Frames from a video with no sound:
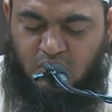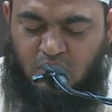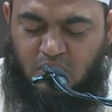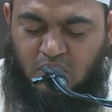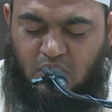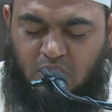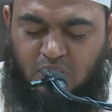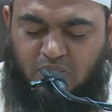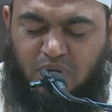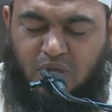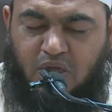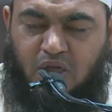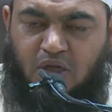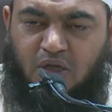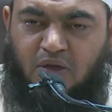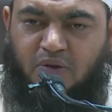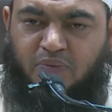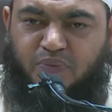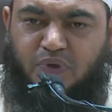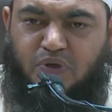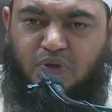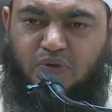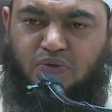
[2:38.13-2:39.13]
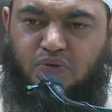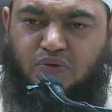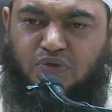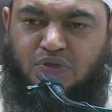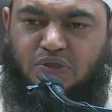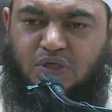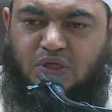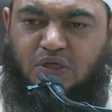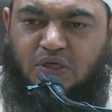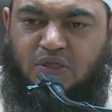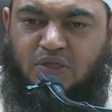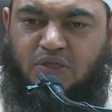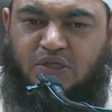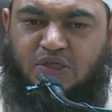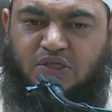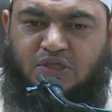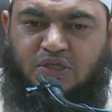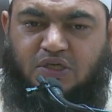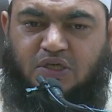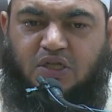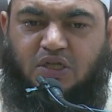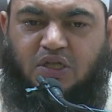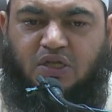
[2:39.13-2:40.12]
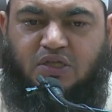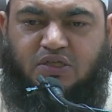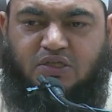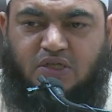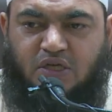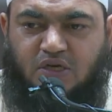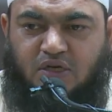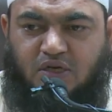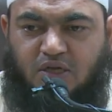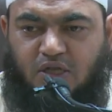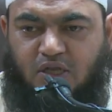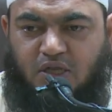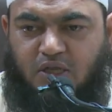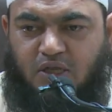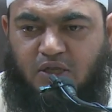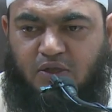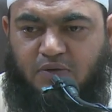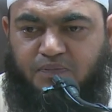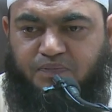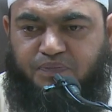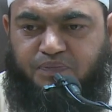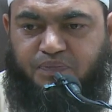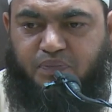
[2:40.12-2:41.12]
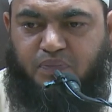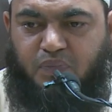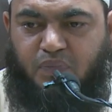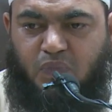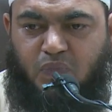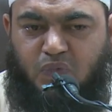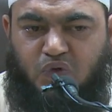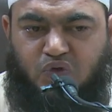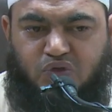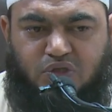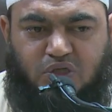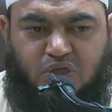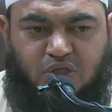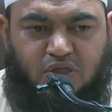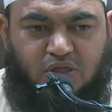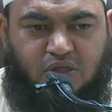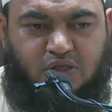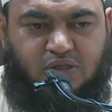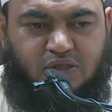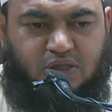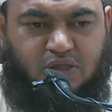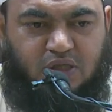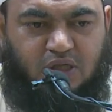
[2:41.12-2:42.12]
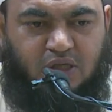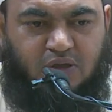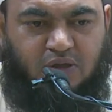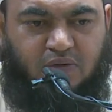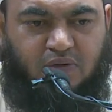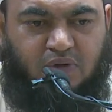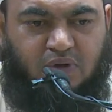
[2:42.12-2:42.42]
अब यहाँ पर उसी की तशरीह चल रही है उस हदीस की